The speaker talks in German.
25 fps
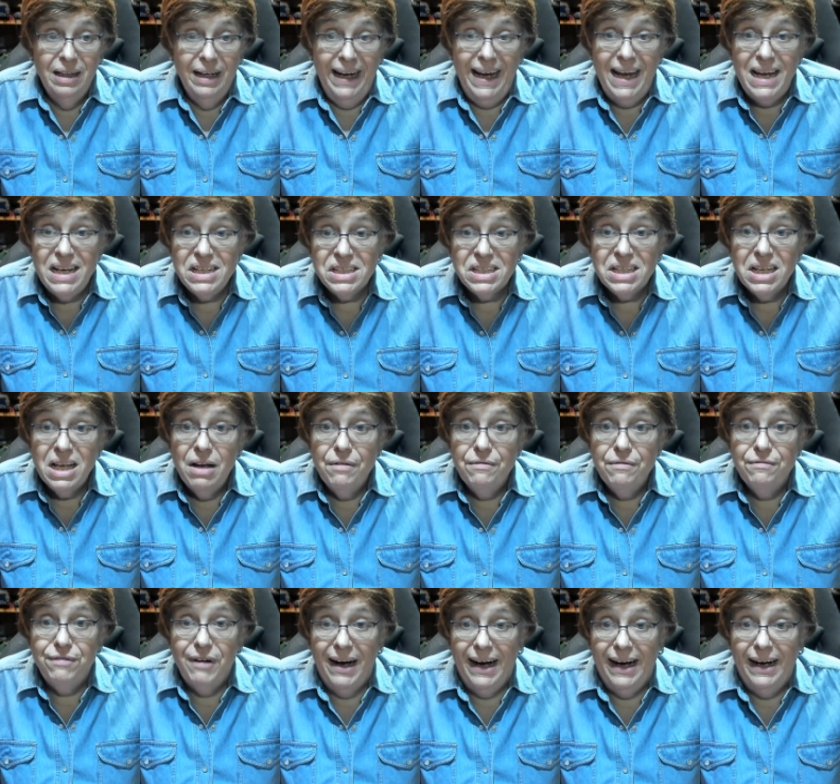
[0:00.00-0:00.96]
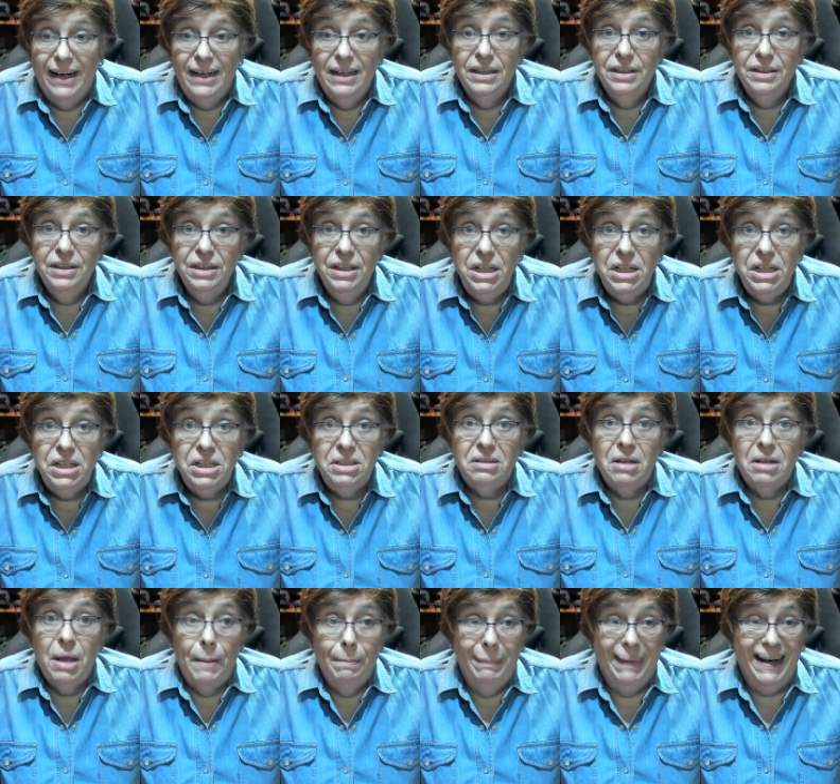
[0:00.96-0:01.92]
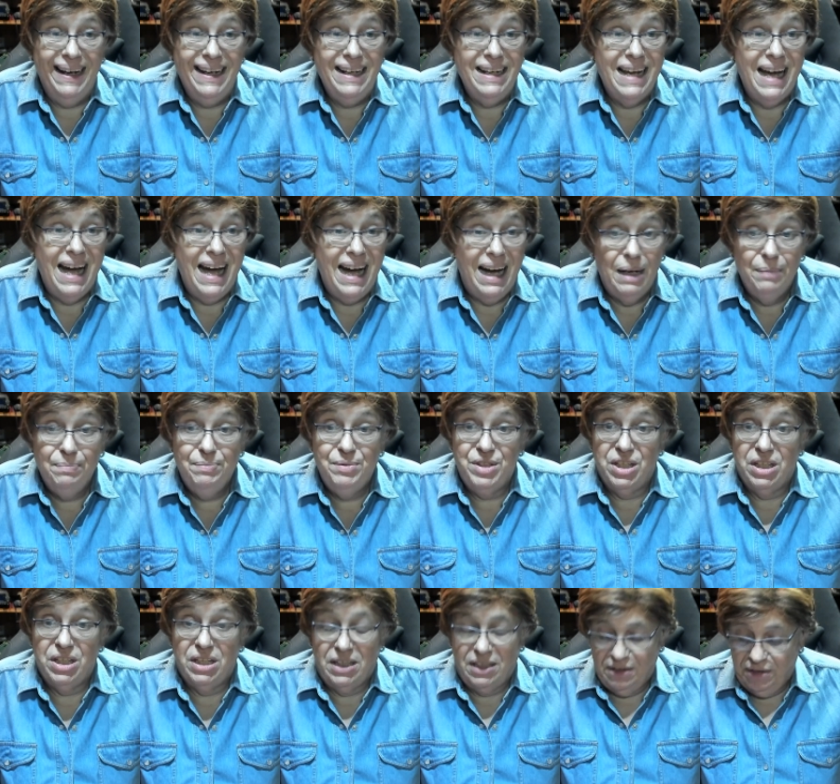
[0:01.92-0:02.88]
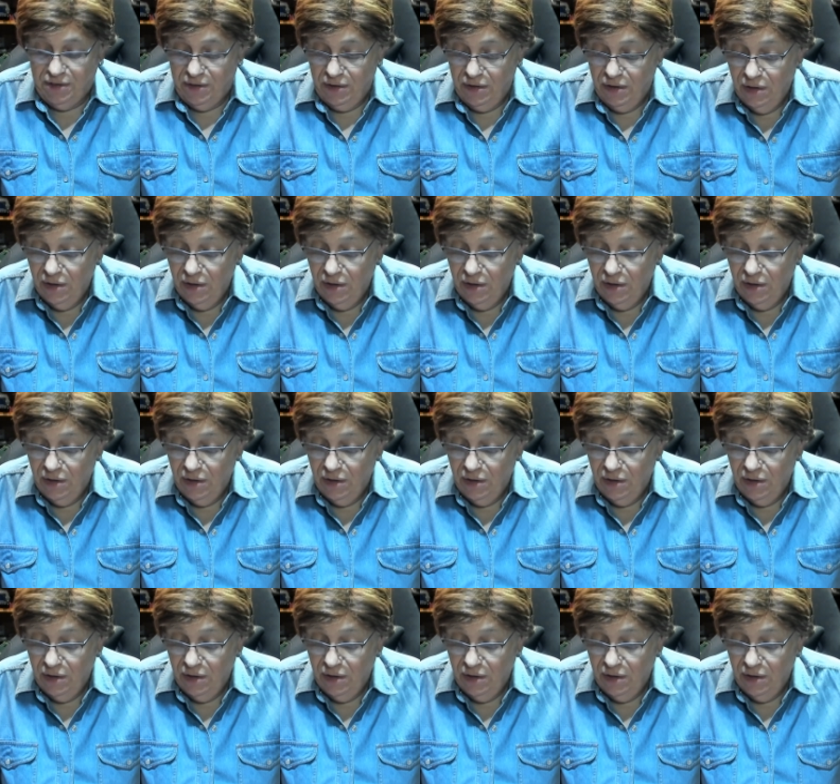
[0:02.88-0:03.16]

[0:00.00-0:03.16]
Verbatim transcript: Es war nicht meine Absicht.